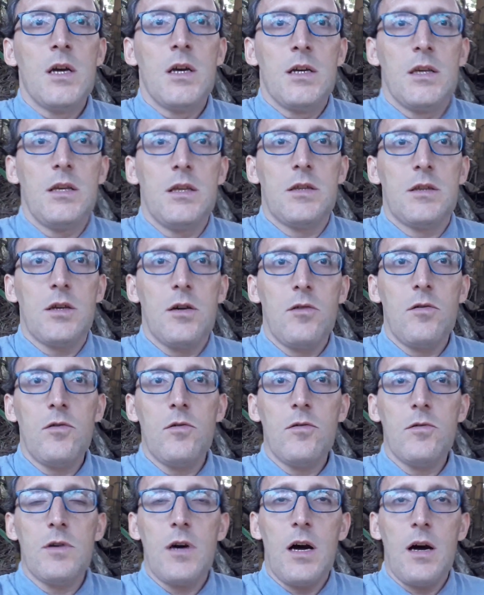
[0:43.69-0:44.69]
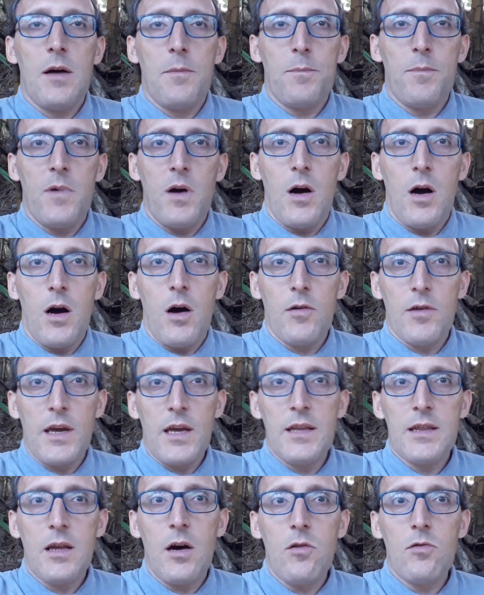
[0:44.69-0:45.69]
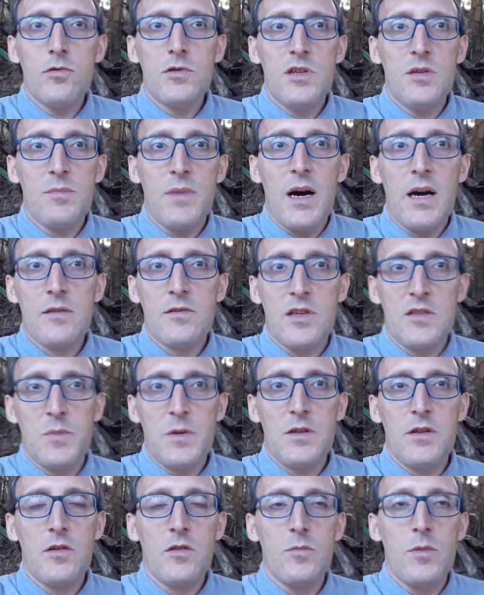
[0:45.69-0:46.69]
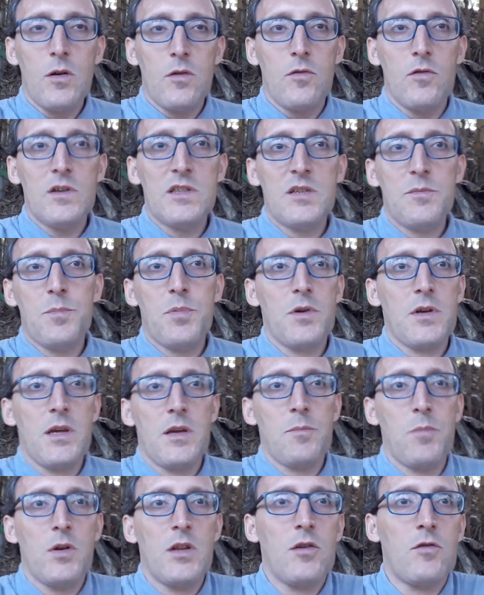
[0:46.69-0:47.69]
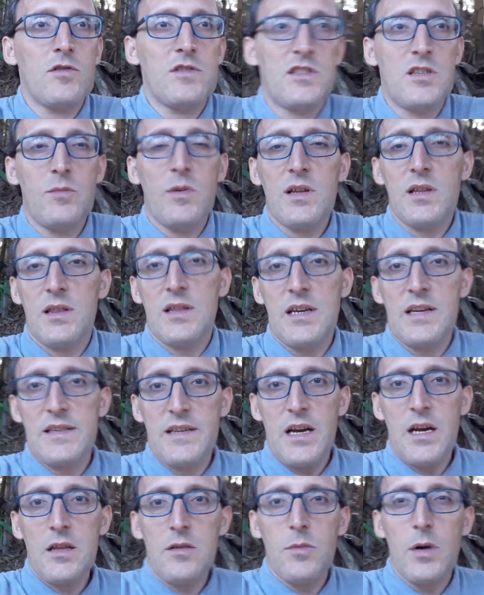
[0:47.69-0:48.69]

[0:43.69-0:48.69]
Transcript: Então, a, alguém dá um ultimato a respeito de alguma coisa porque pode acontecer uma tragédia,